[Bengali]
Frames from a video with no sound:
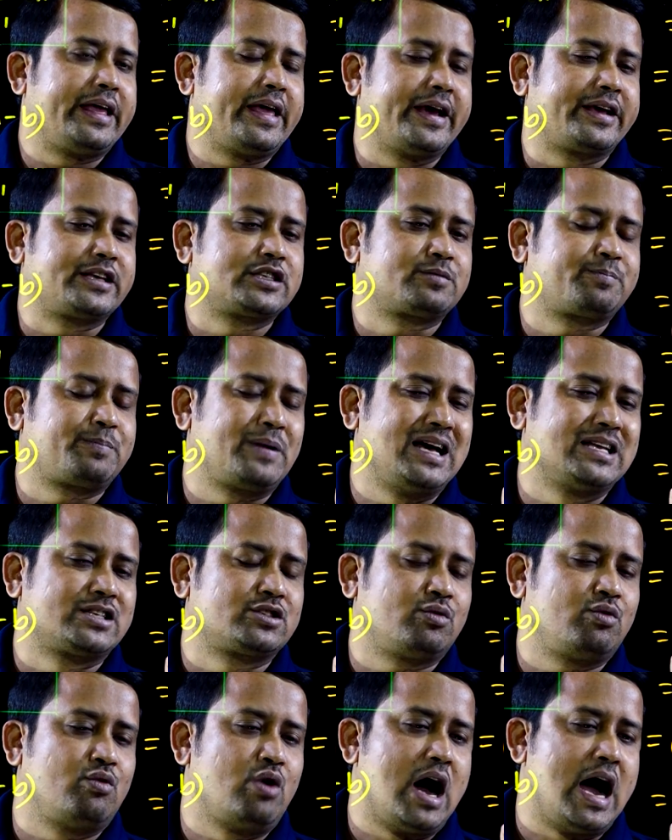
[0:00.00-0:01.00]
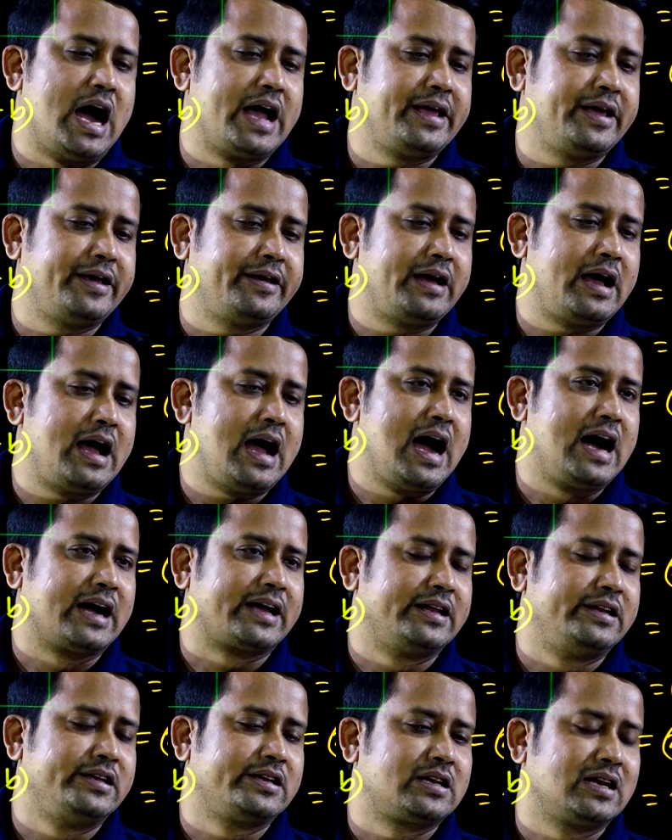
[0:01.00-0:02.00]
এক্স প্লাস ওয়াই
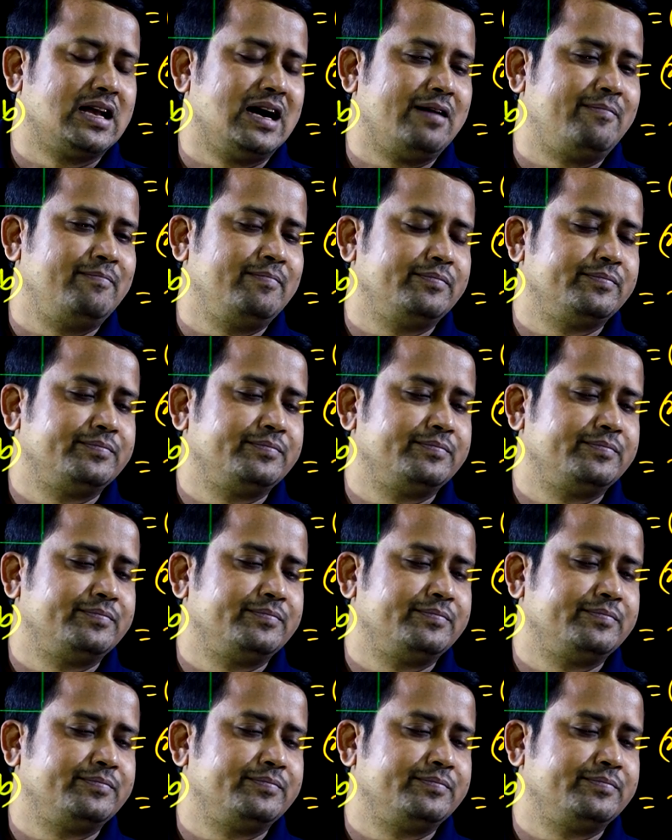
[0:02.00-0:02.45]
আগে লিখলাম